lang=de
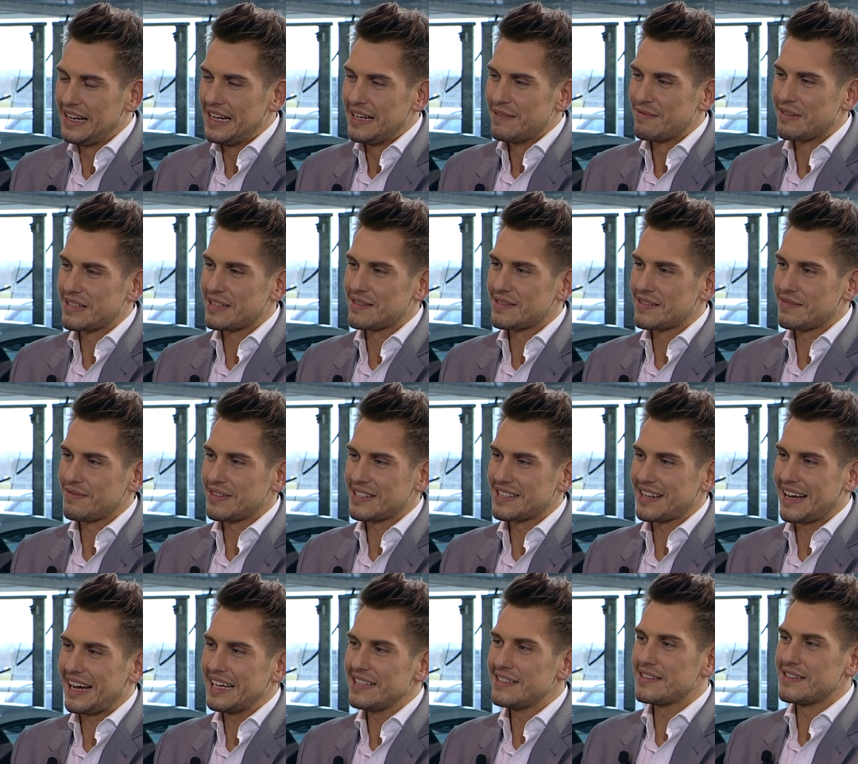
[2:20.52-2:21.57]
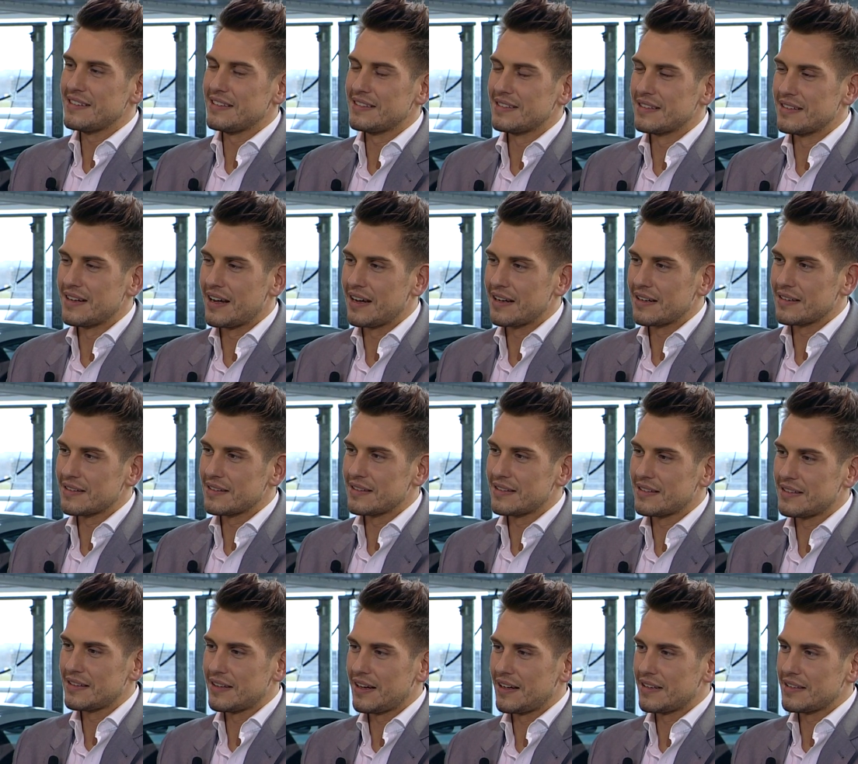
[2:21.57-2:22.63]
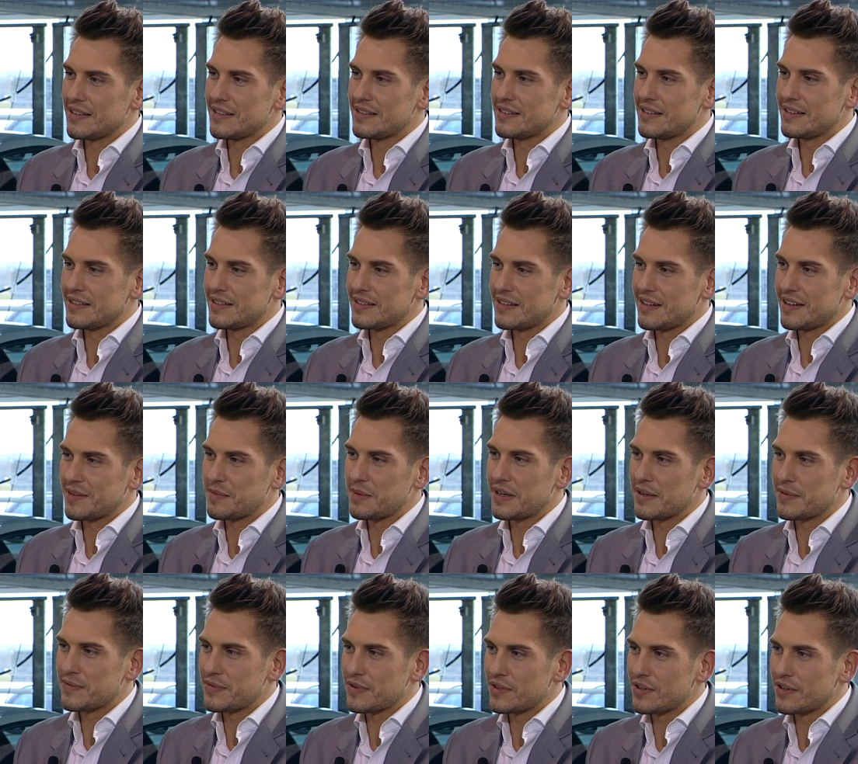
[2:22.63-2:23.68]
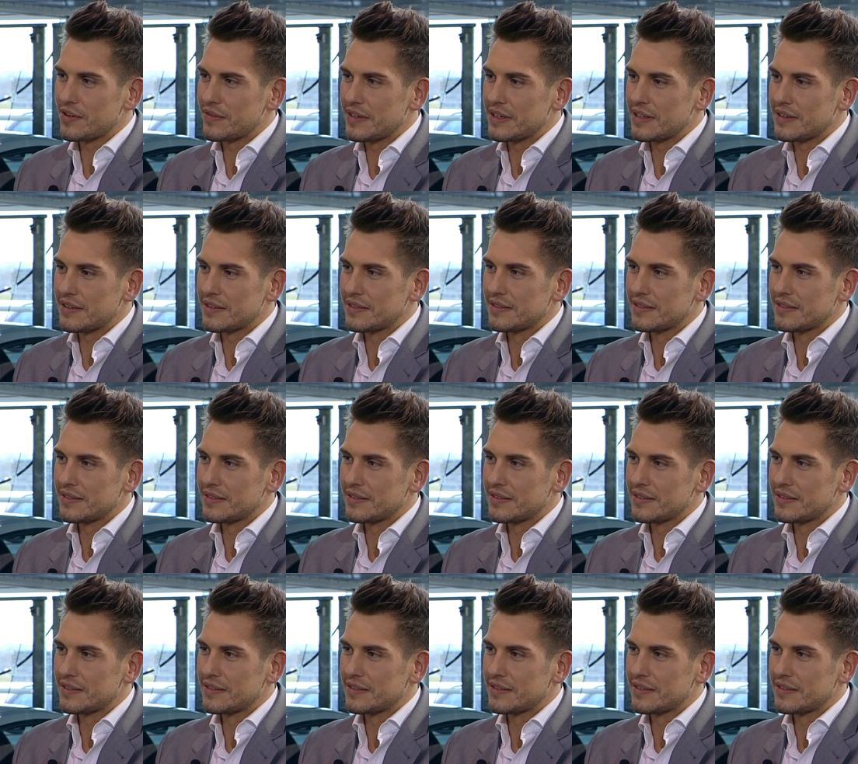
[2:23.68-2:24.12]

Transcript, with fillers: Was, was reizt dich denn eigentlich an der Tätigkeit bei der Feuerwehr?